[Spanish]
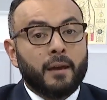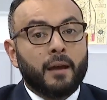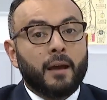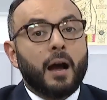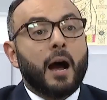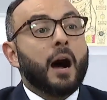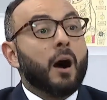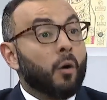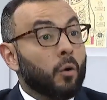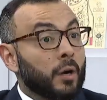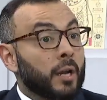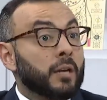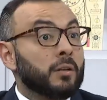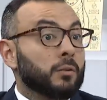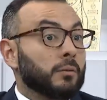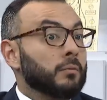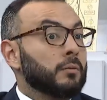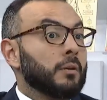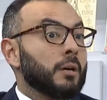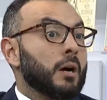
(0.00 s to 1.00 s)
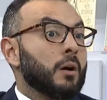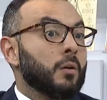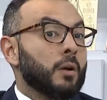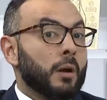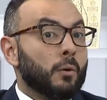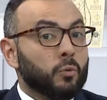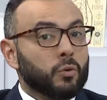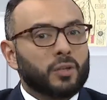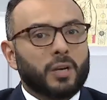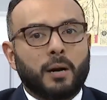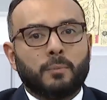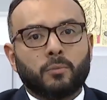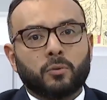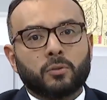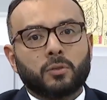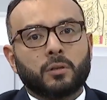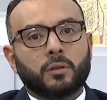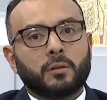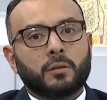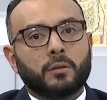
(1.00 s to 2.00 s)
Ahora no, ahora
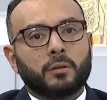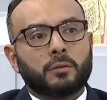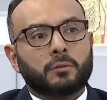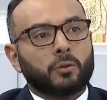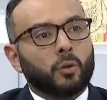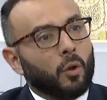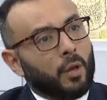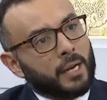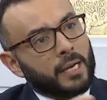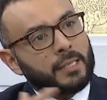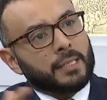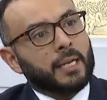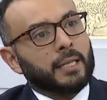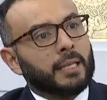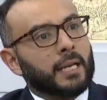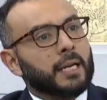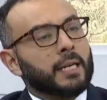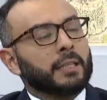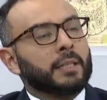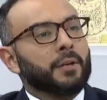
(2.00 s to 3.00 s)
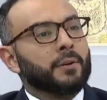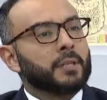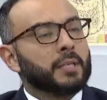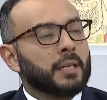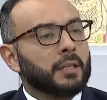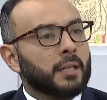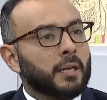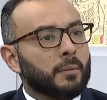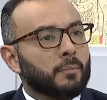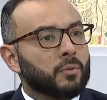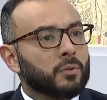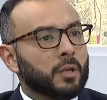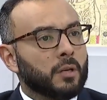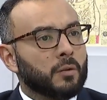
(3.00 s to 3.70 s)
buscamos todas las alternativas que tenemos en